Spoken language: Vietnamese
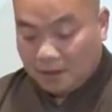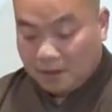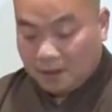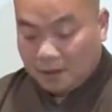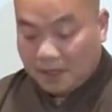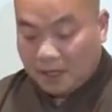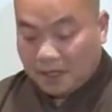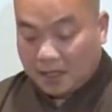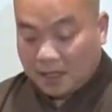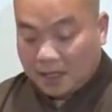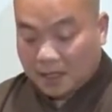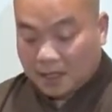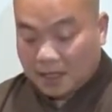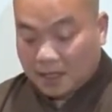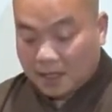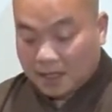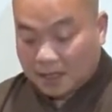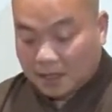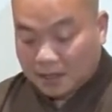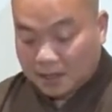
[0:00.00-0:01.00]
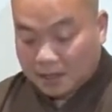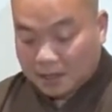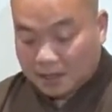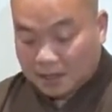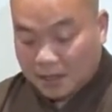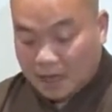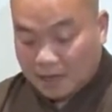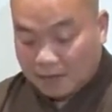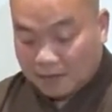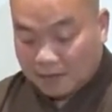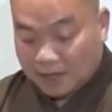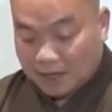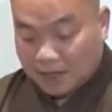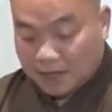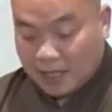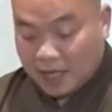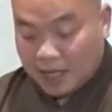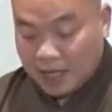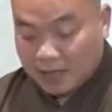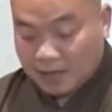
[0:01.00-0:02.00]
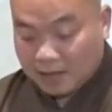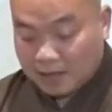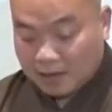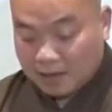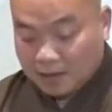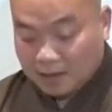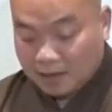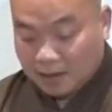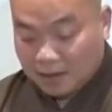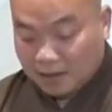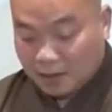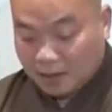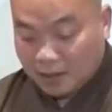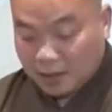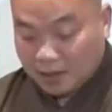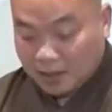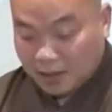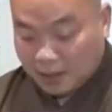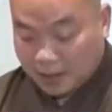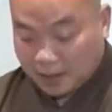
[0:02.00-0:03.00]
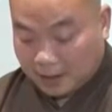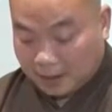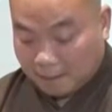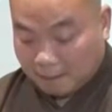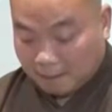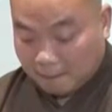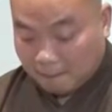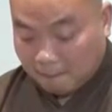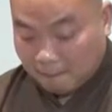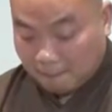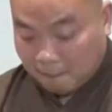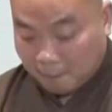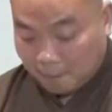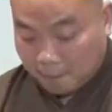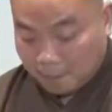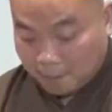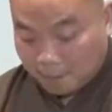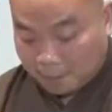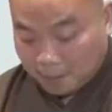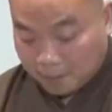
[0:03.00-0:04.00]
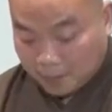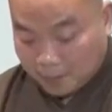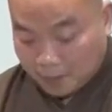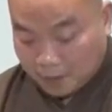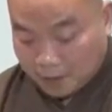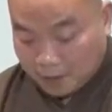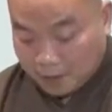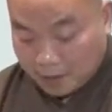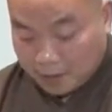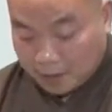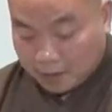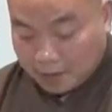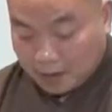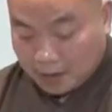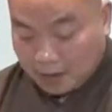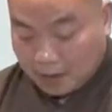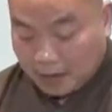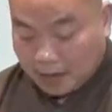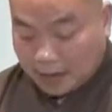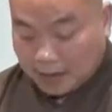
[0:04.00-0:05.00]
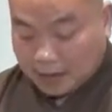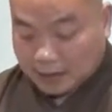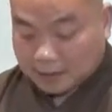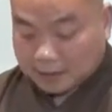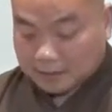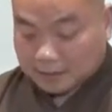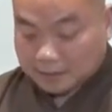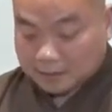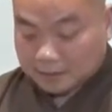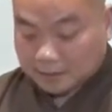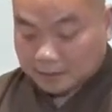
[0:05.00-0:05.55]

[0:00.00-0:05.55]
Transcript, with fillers: ở đây ừ, các vị khác có người nói thế này tức là ừ,